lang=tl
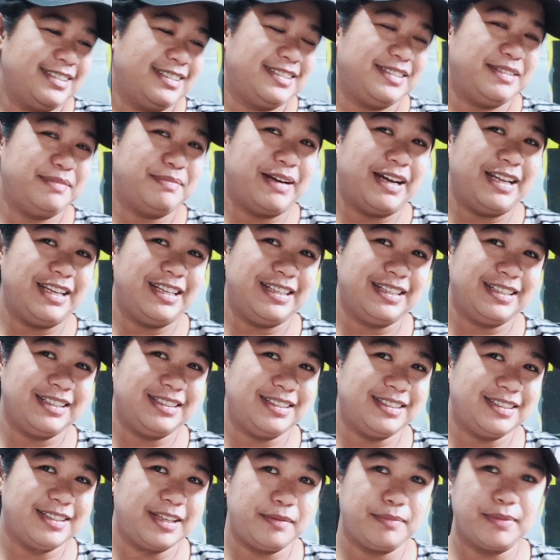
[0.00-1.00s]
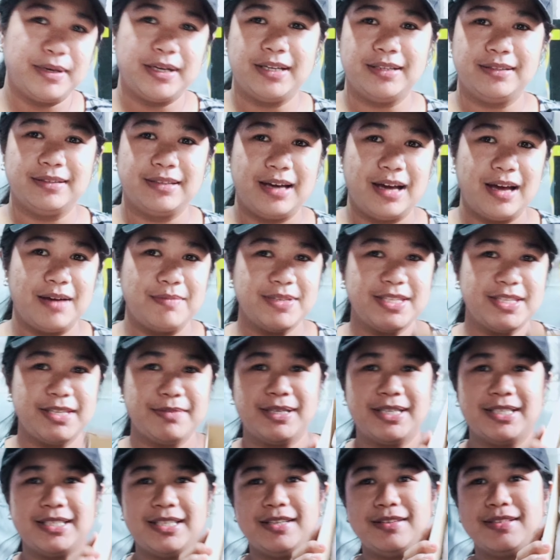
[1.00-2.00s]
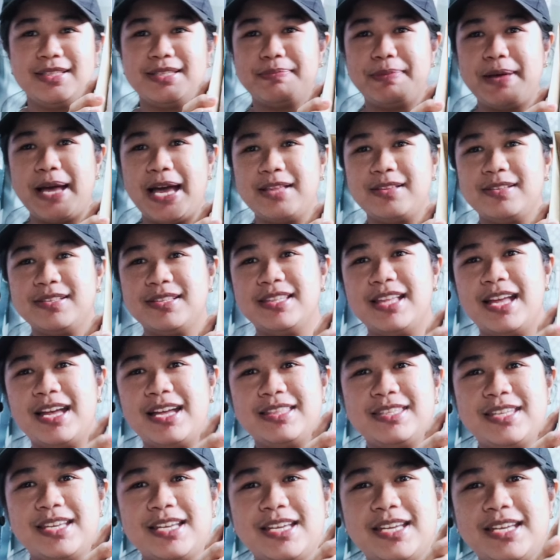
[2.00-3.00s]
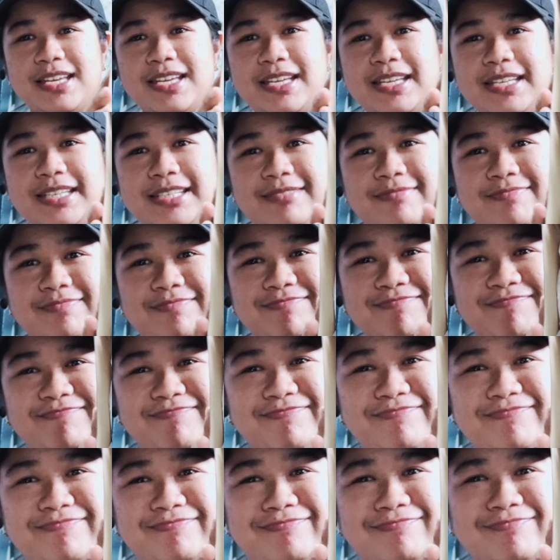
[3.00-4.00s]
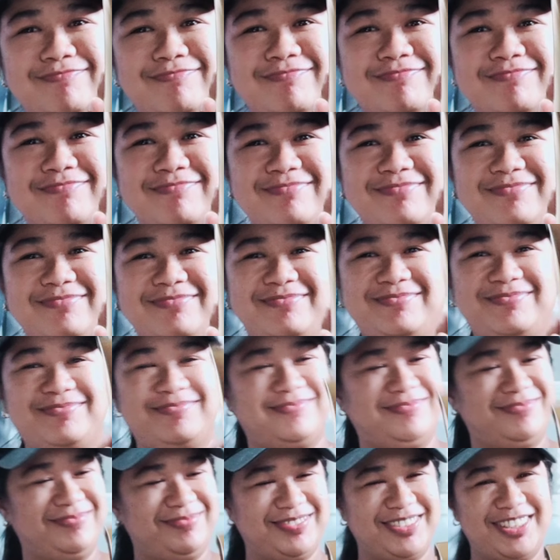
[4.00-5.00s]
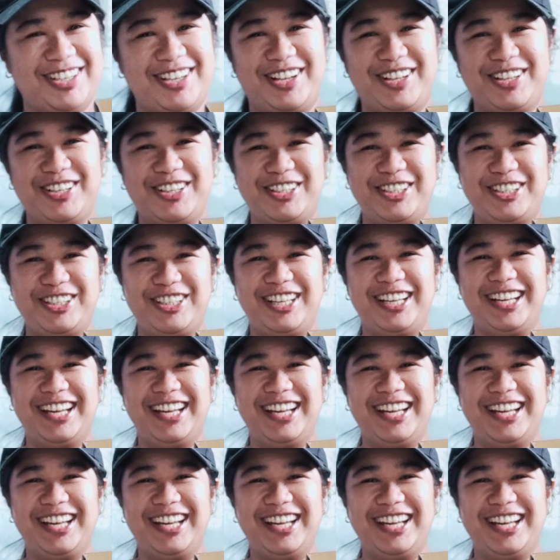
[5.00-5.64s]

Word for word: Ibali na hindi tayo maganda. Basta maganda yung sapatos natin. Hmm. Lol.